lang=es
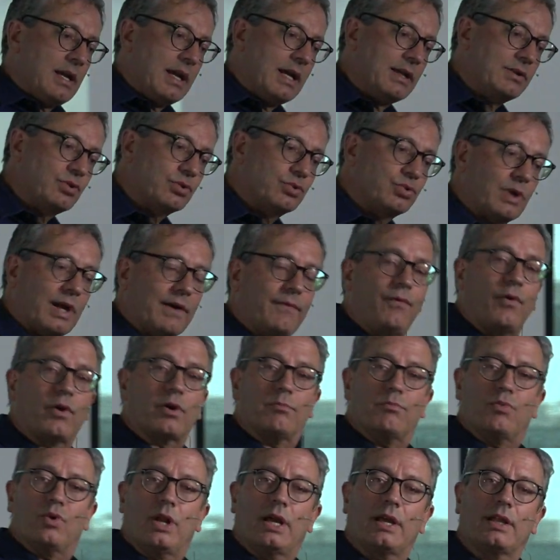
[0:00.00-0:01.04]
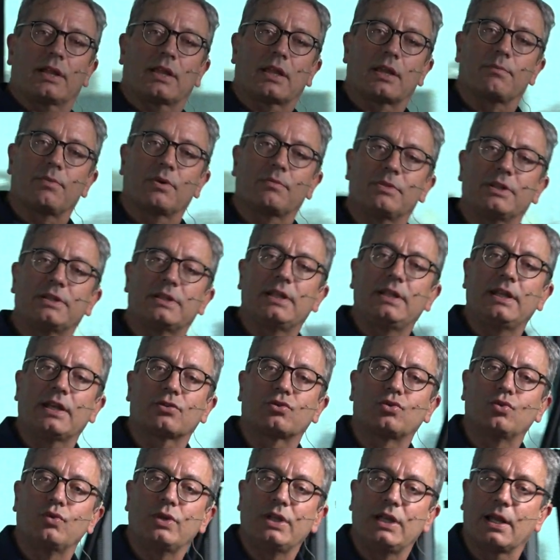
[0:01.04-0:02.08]
Eso es una fórmula que permitiría
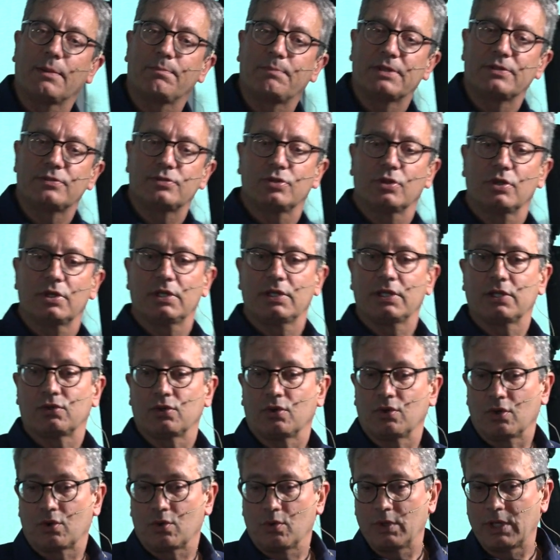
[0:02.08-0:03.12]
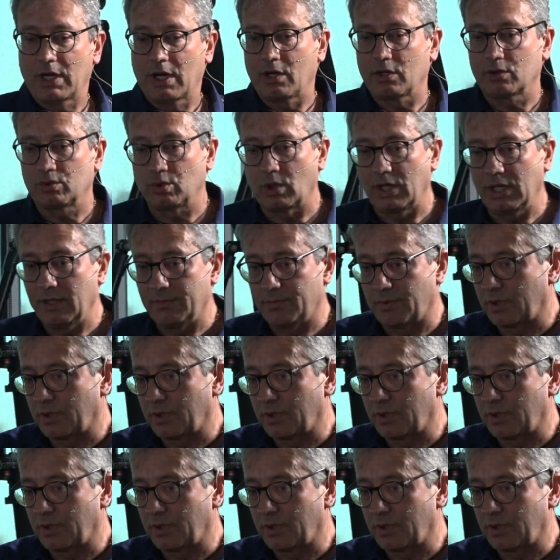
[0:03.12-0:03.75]
subir las pensiones de todos los jubilados actuales,